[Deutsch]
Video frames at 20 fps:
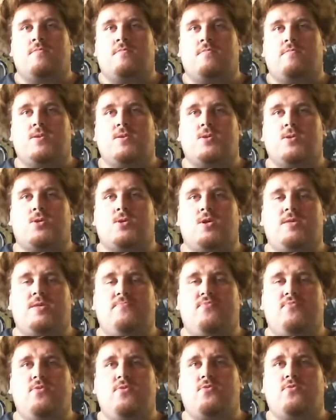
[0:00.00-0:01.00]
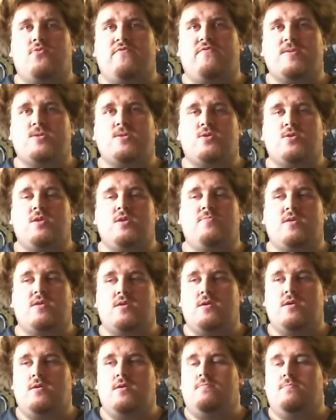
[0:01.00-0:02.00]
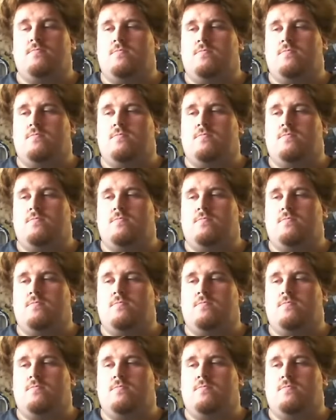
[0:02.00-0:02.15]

Wieso soll ich die Bullen rufen? Ist doch niemand da.